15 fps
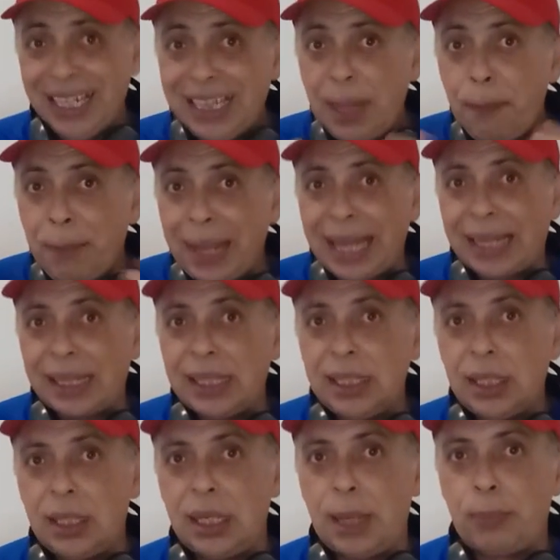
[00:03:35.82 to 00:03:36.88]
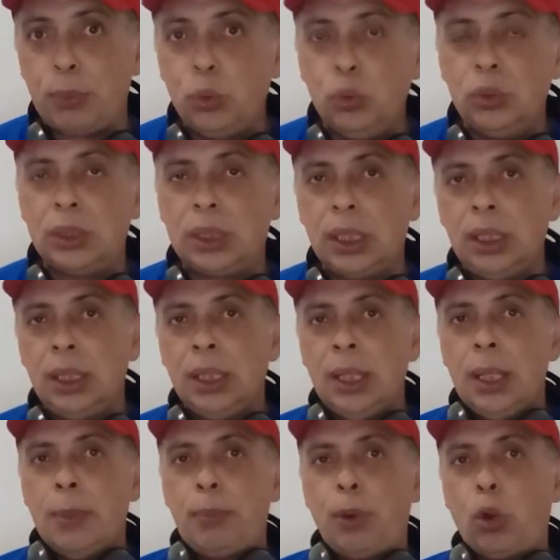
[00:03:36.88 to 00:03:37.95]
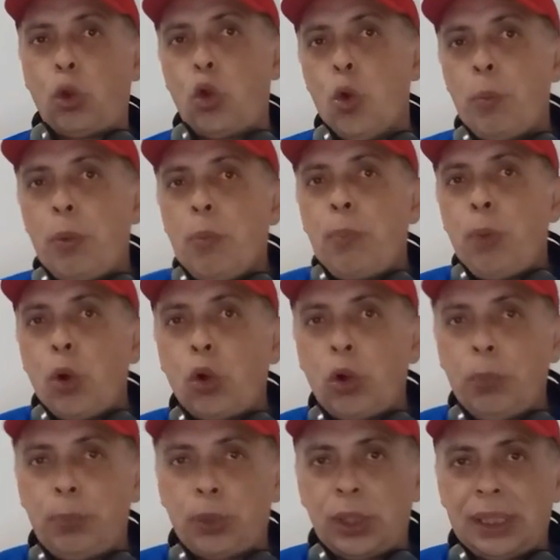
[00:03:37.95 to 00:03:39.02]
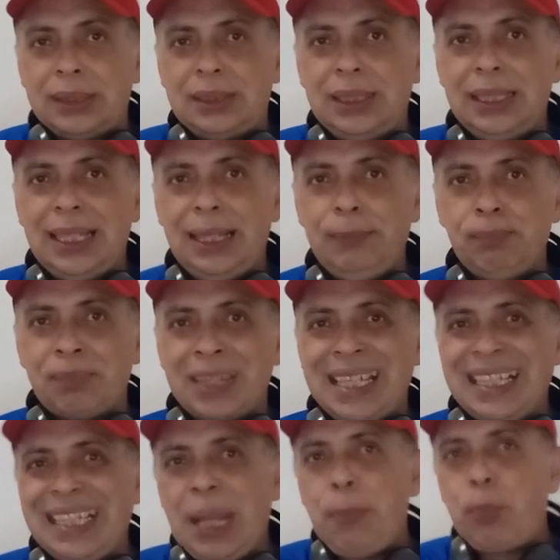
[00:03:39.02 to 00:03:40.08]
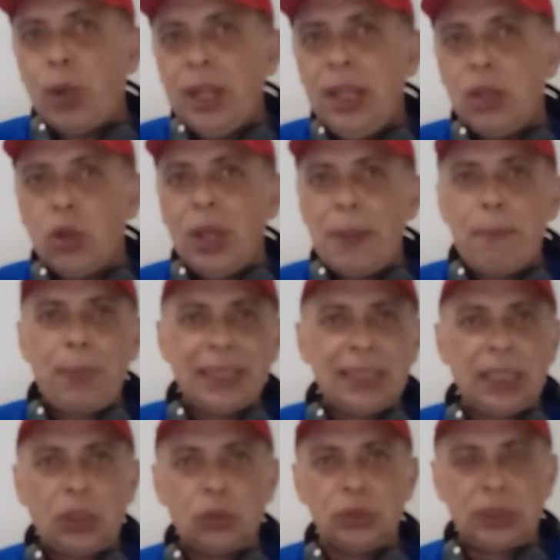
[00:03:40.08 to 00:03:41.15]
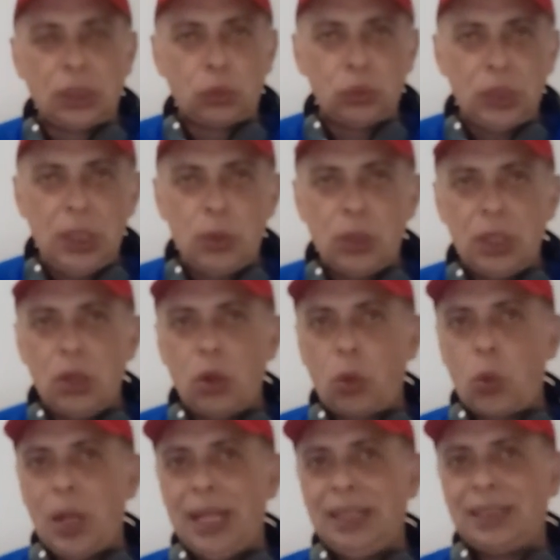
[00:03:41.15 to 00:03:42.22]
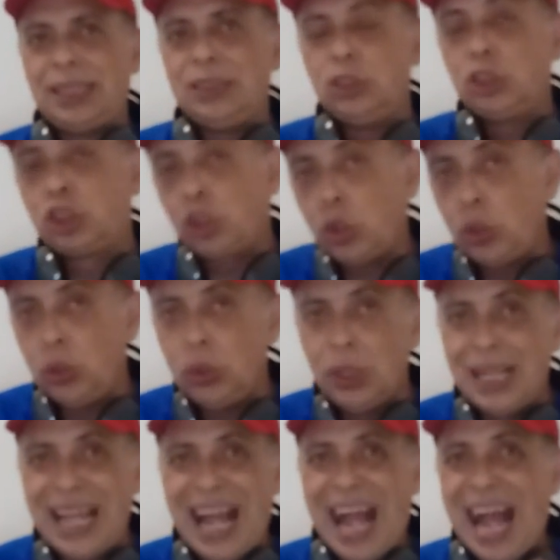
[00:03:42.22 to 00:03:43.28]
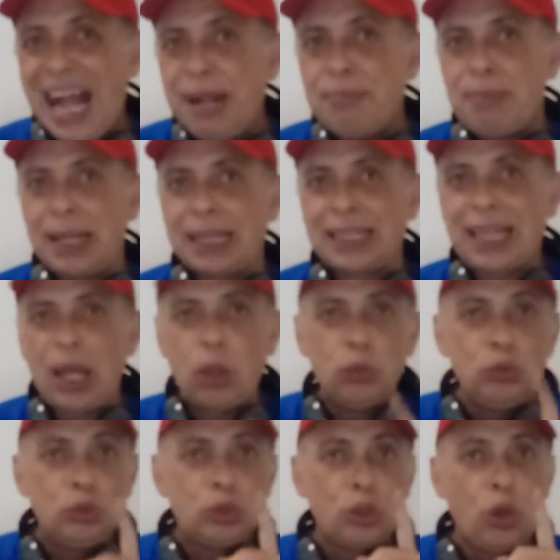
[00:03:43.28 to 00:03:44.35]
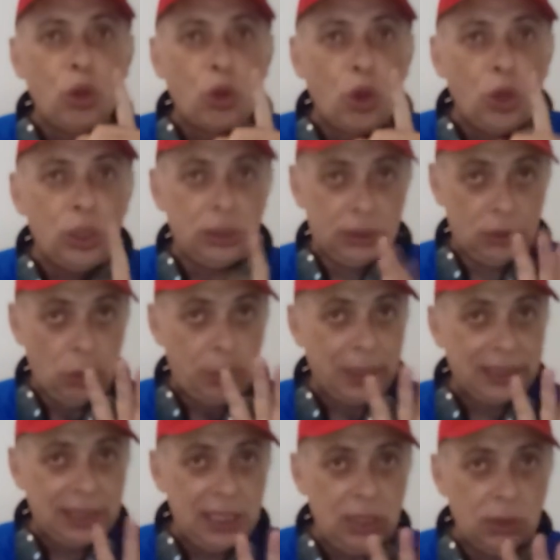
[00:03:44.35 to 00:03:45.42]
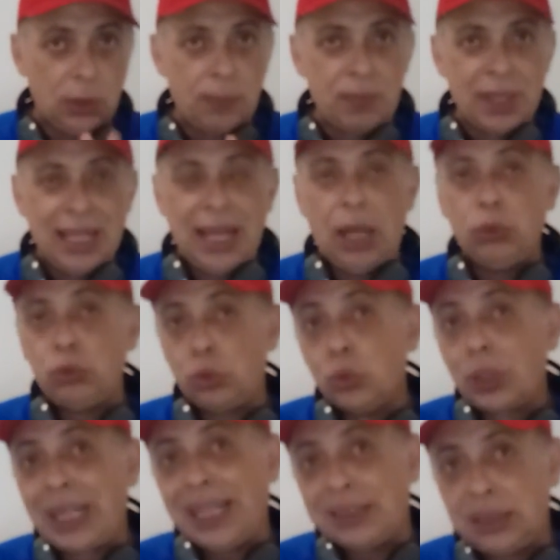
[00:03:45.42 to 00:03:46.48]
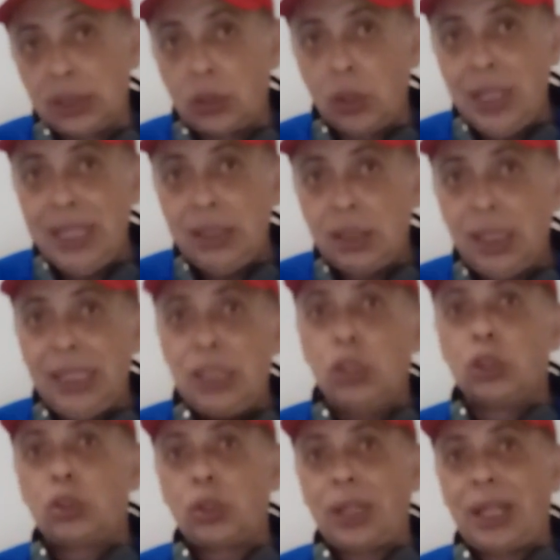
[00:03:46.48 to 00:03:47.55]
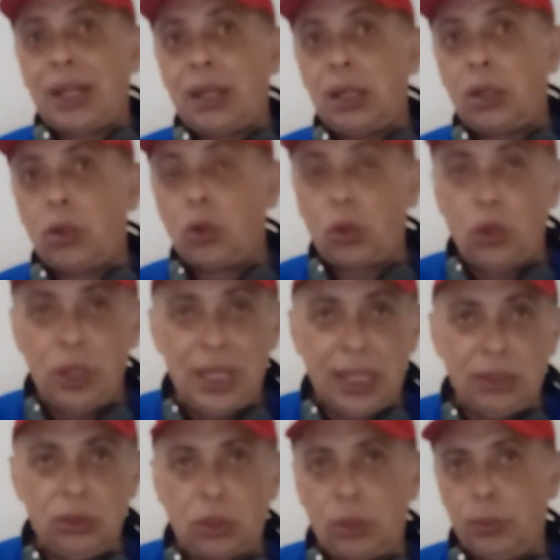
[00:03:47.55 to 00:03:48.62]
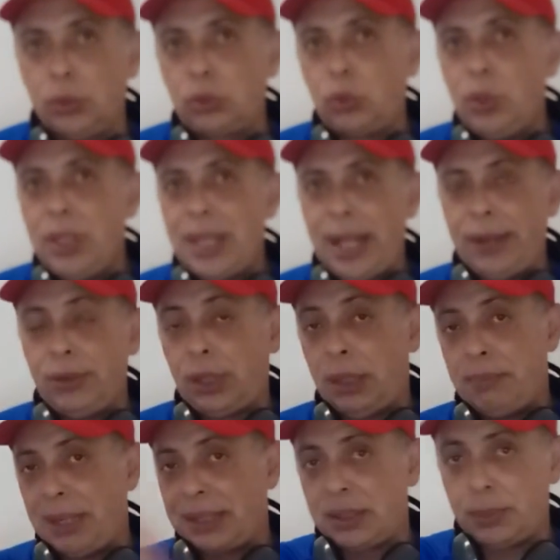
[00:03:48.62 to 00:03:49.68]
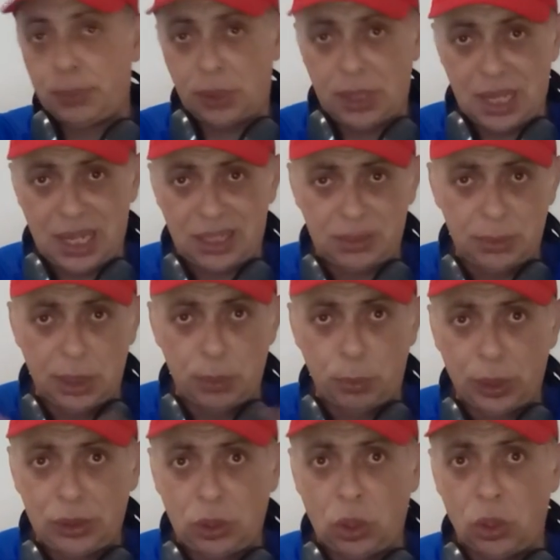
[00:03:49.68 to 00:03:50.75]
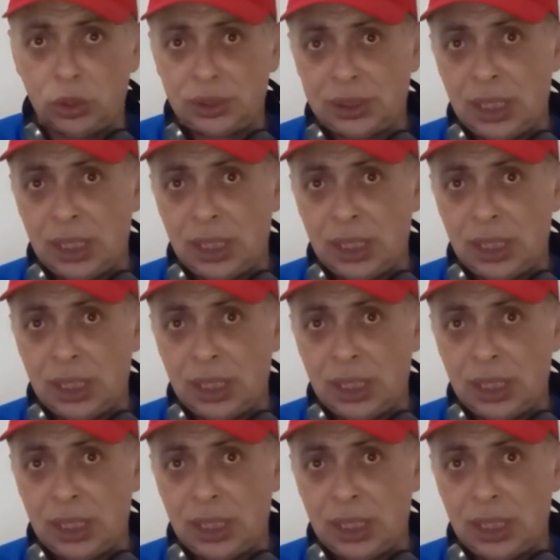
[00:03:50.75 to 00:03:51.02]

Esta pérdida de la punta preocupa un poco porque se da después de dos empates consecutivos en los cuales tan solo han marcado un solo gol en los partidos ante un casi colista y otro que arrancó cojeando como Trujillanos que marcha por allá con el puesto 2.